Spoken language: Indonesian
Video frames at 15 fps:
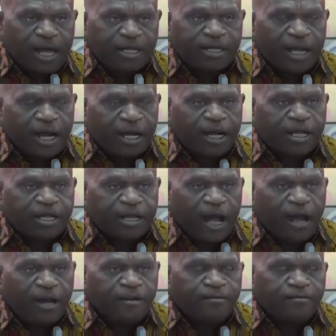
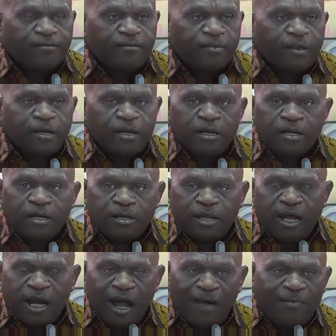targetkan
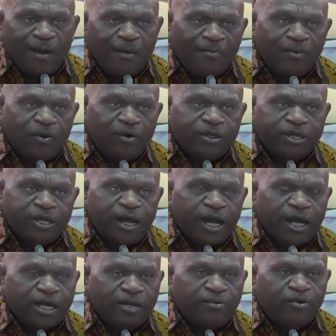83
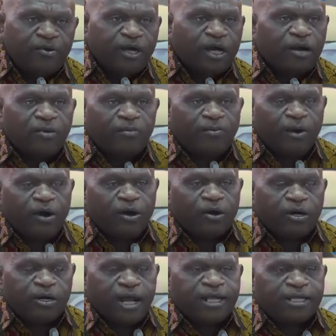ribu kelompok
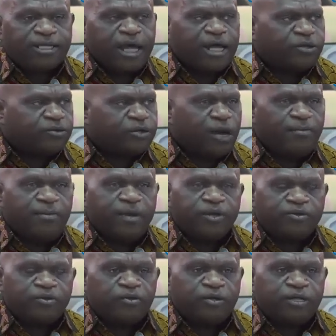dan saya sudah
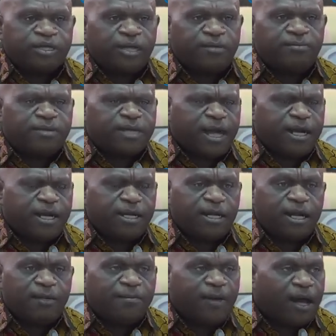bentuk tim saya di
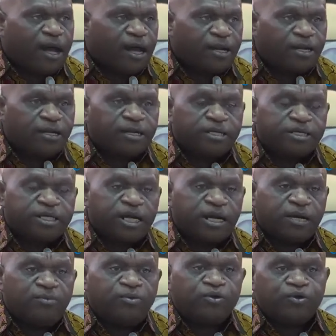lapangan
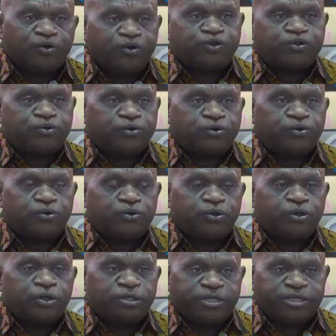1007
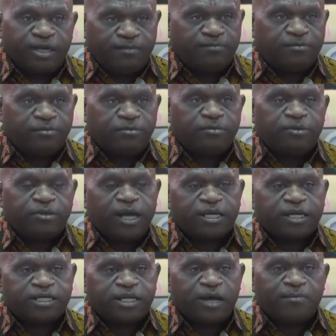tim yang
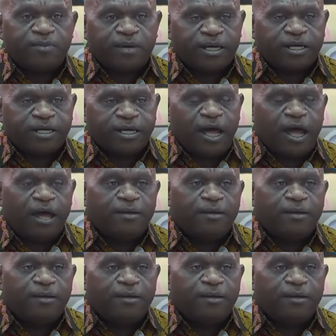siap bekerja